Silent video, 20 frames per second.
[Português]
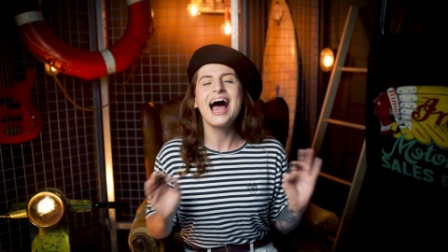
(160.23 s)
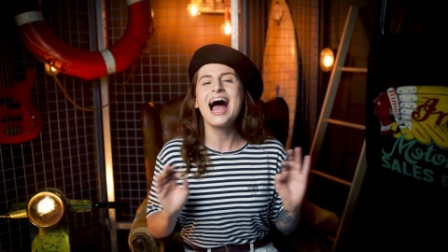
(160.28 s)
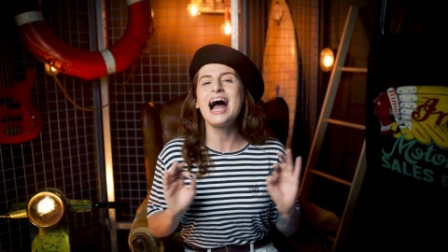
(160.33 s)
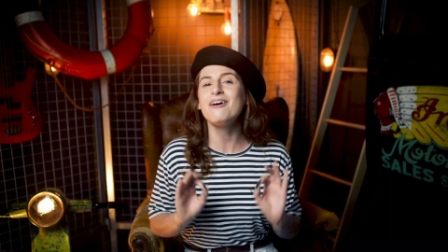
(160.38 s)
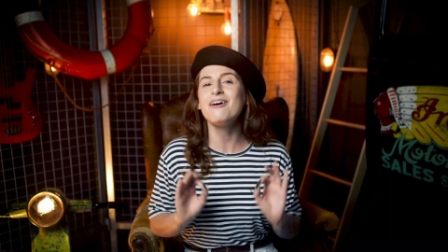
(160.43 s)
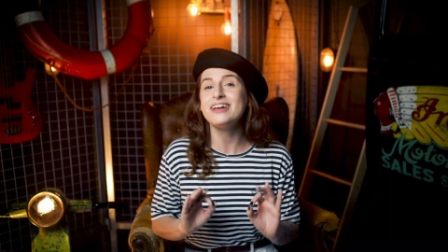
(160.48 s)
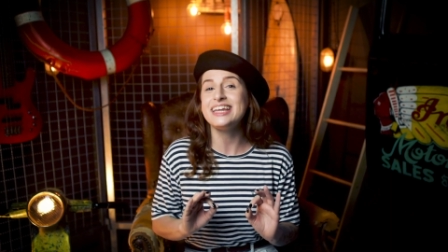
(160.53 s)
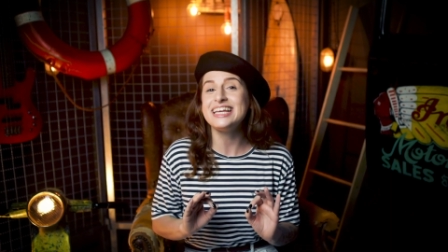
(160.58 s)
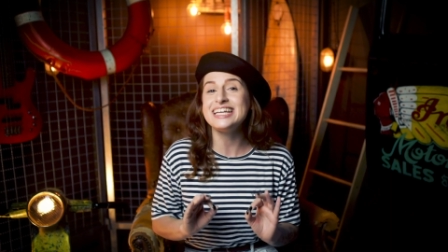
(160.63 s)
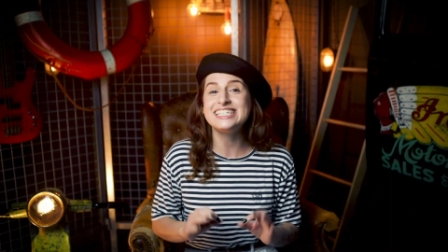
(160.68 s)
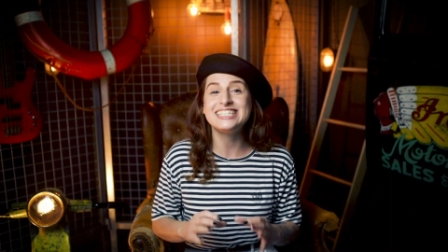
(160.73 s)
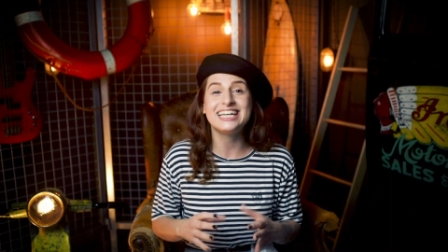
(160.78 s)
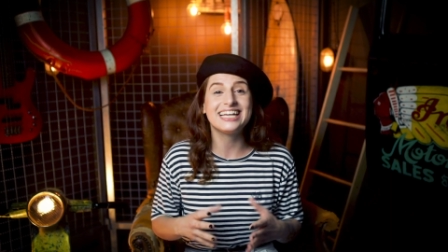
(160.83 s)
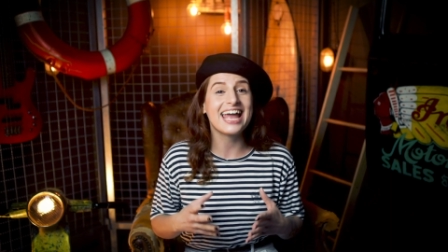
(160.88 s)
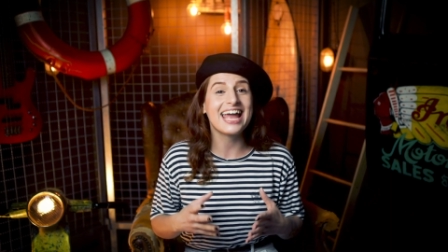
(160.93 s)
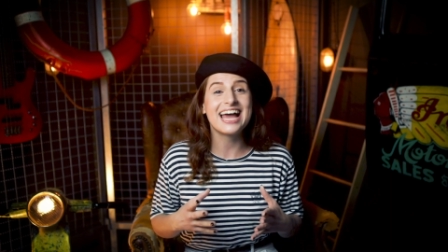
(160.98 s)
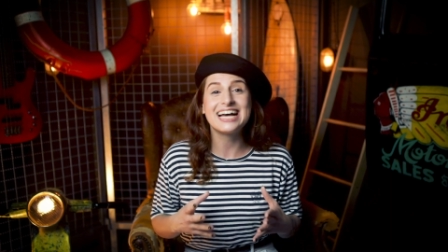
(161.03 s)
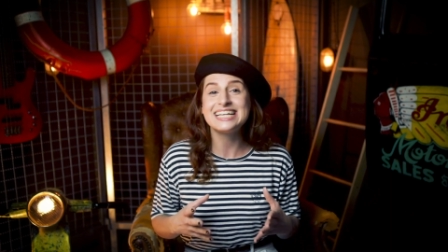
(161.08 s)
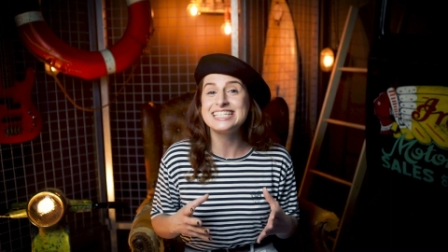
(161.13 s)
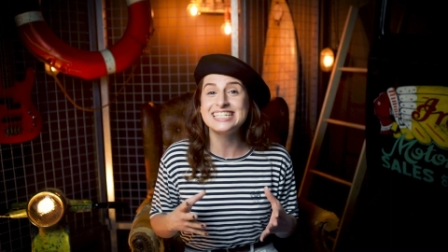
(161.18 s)
a origem
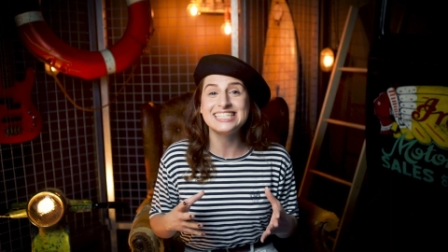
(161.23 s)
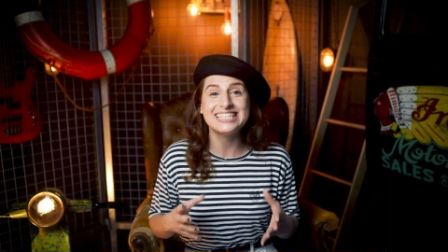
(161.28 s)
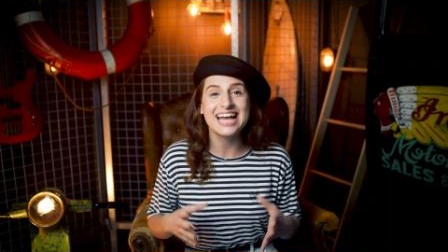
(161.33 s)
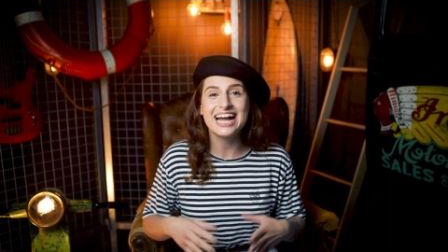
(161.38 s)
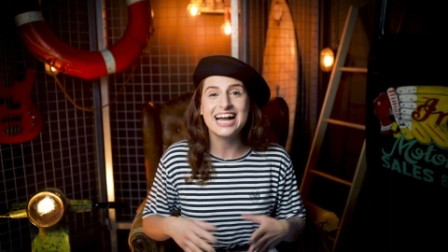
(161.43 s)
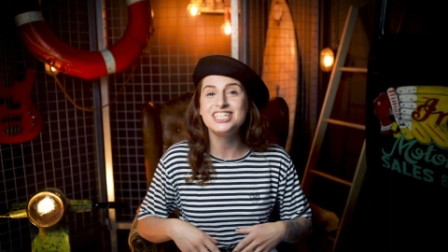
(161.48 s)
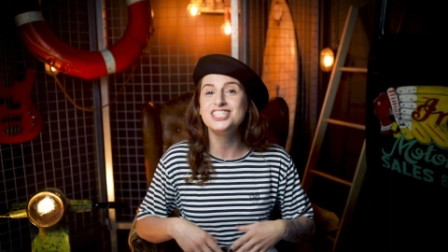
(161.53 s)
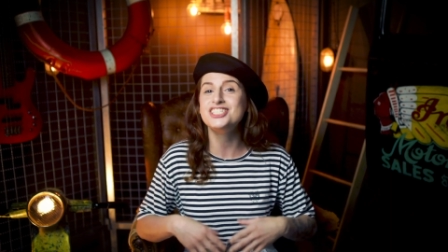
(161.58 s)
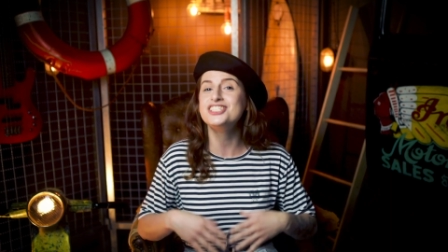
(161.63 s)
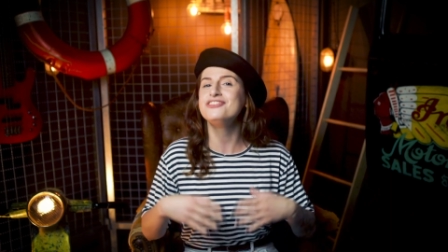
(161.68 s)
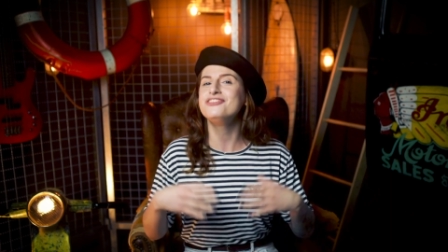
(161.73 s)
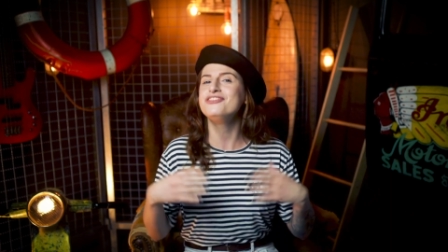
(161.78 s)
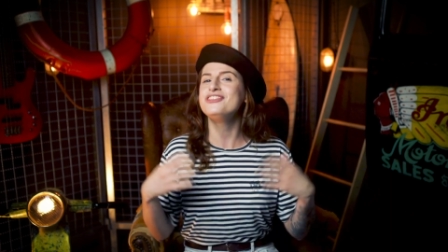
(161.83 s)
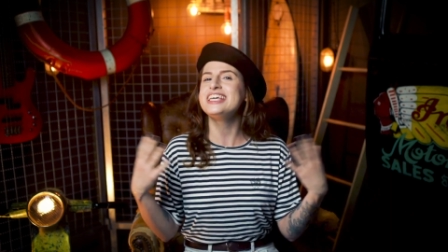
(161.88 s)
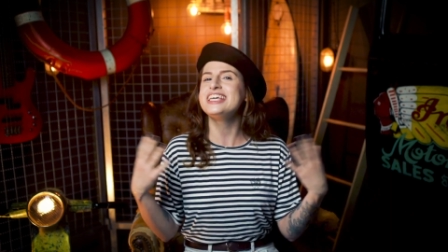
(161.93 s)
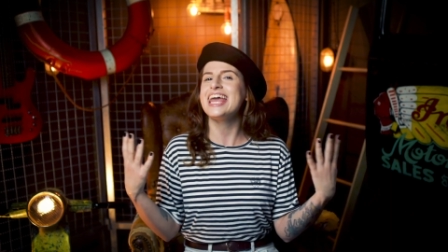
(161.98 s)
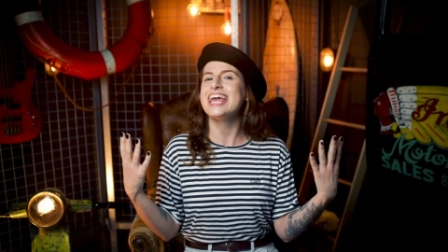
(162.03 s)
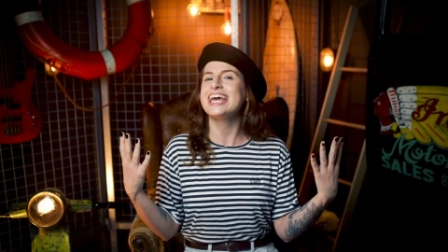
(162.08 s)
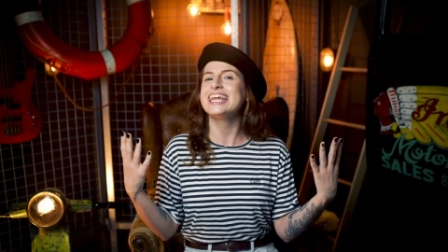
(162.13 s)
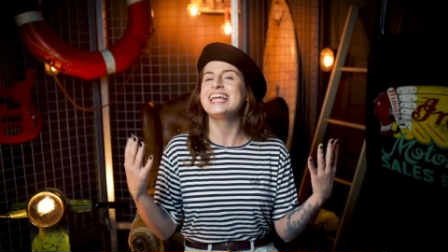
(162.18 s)
é a cidade de
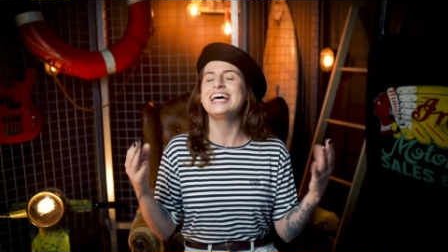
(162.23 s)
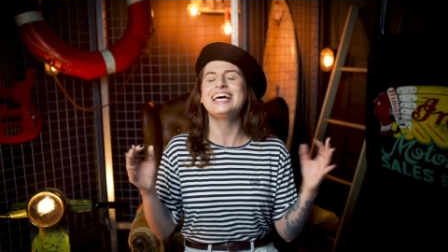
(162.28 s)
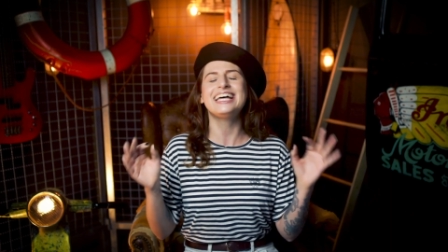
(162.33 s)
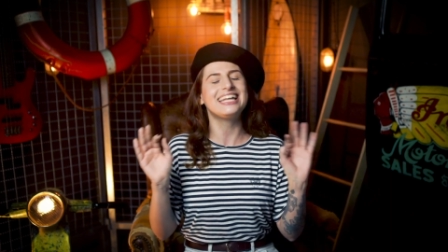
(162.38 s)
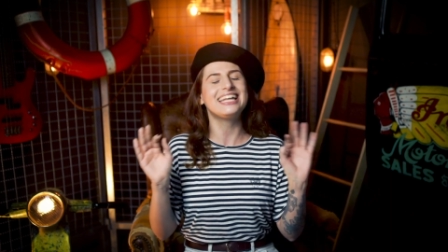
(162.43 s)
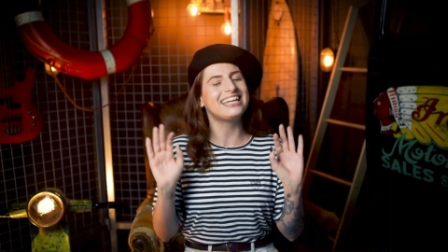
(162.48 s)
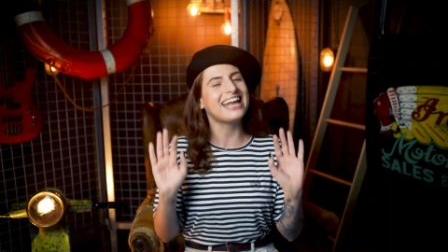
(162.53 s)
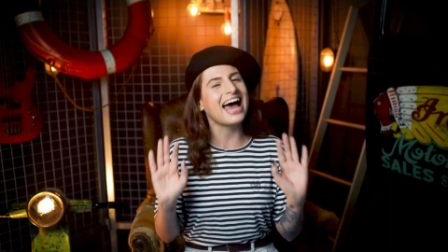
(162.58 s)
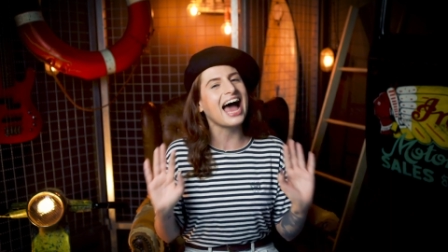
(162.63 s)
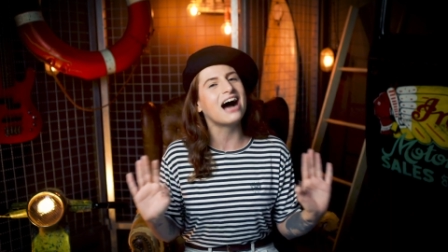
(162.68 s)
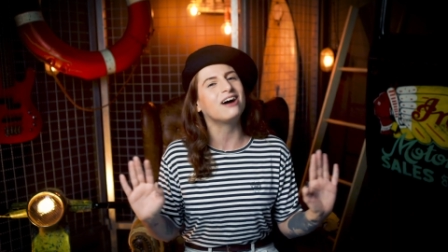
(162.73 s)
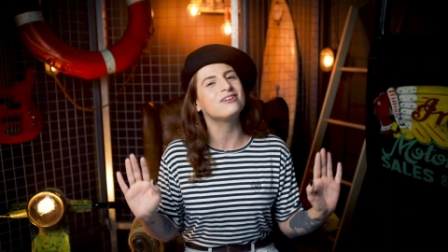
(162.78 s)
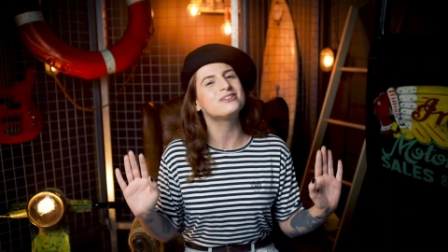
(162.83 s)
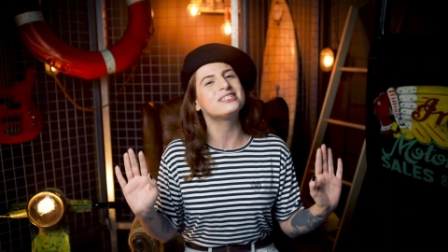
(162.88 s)
Viena, na